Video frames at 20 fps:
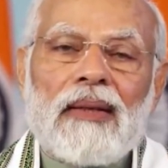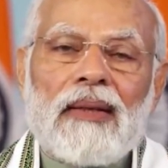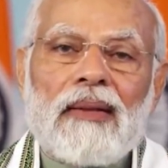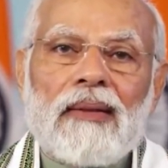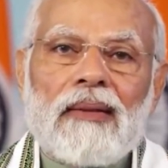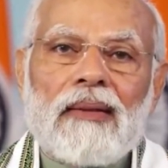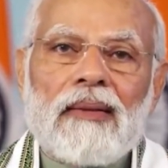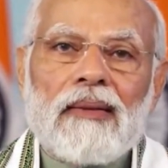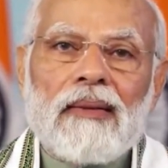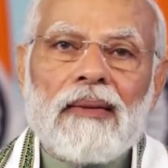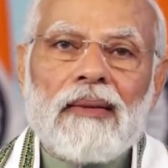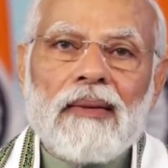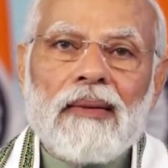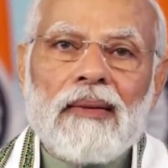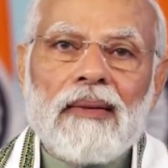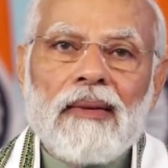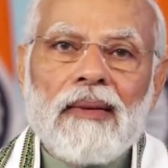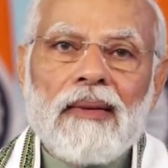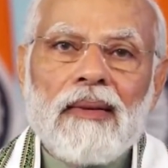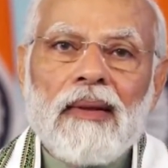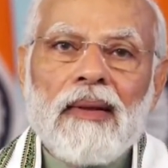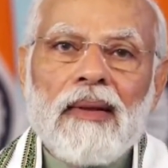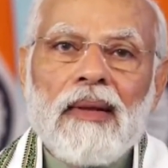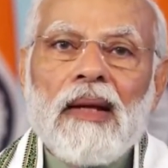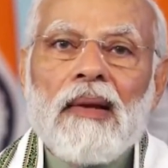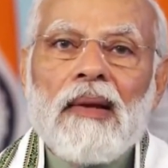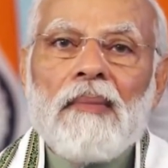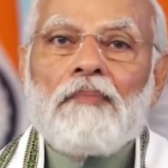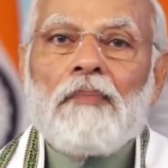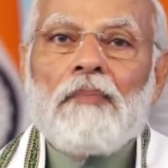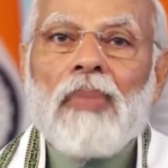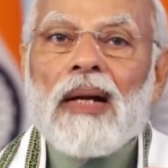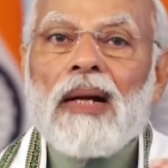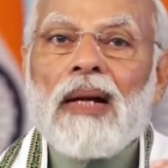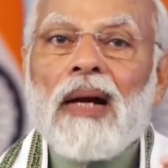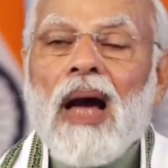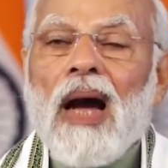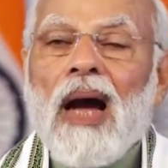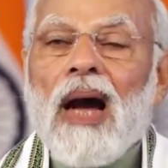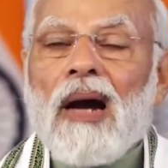में
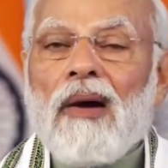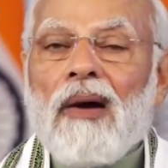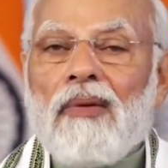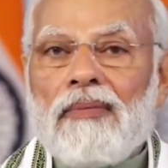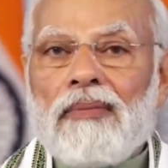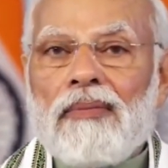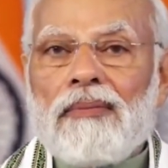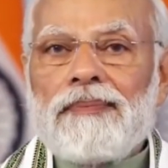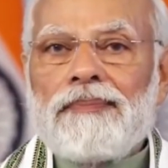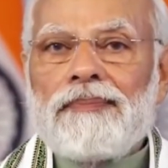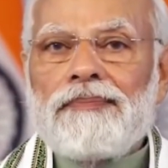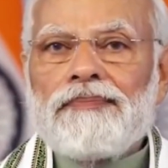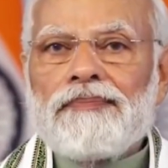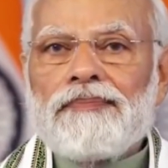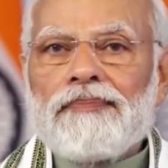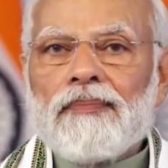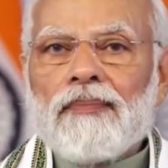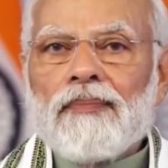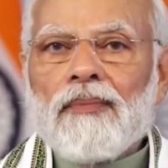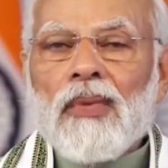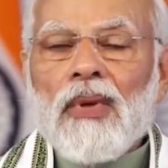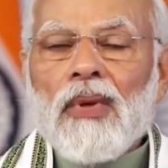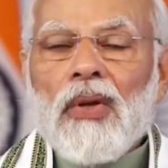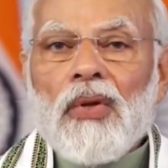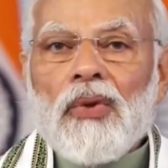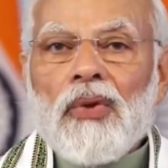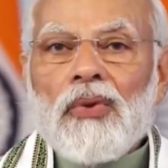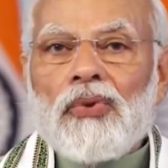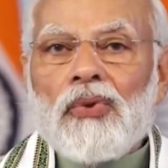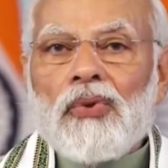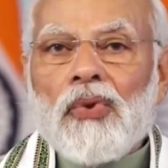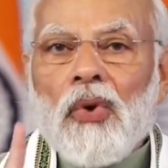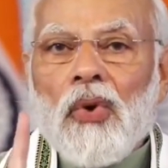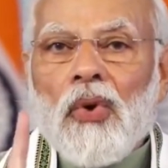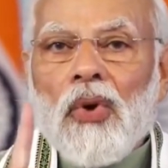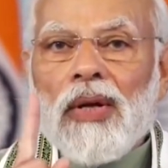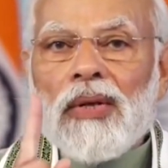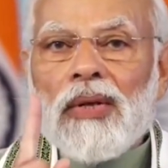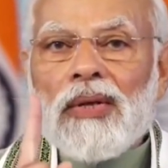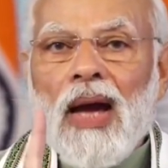बदलाव
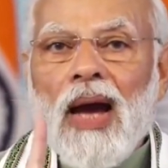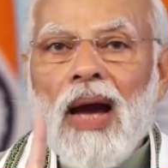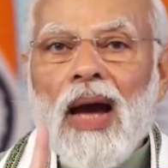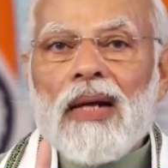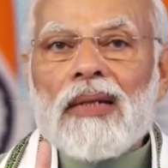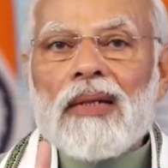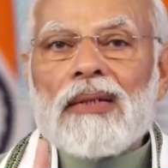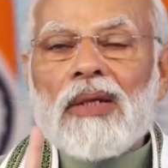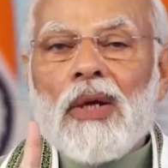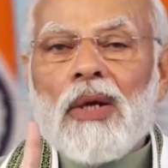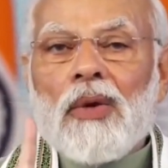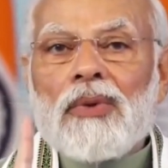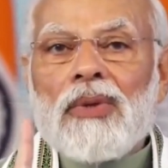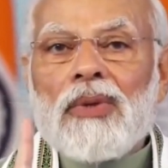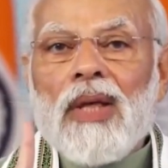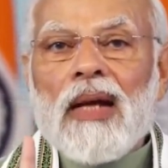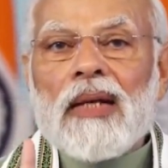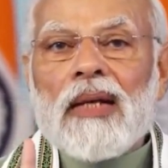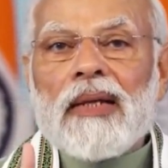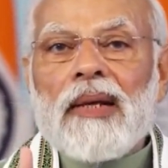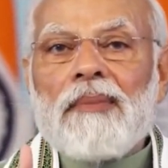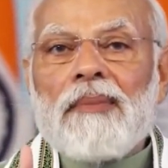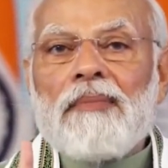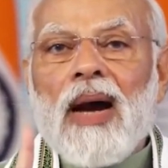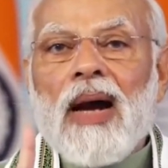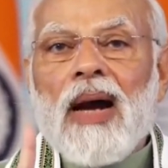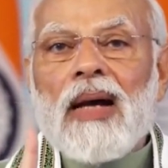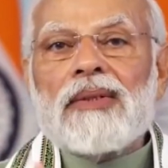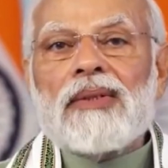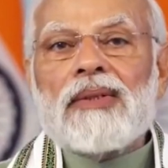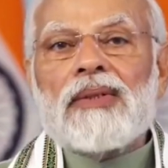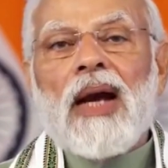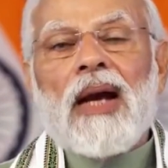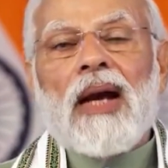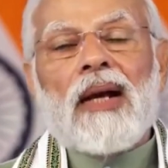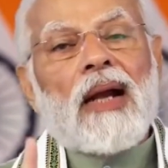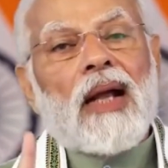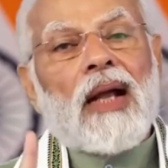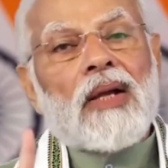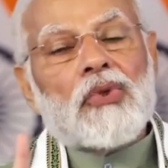2014 के बाद से
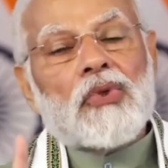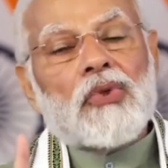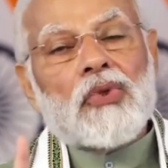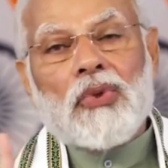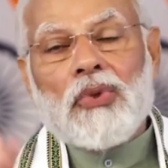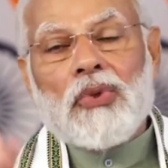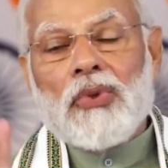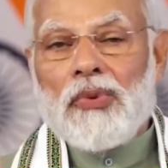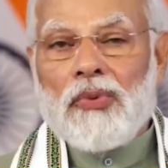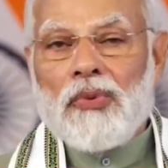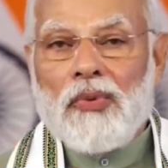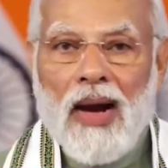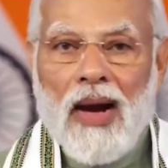आना शुरू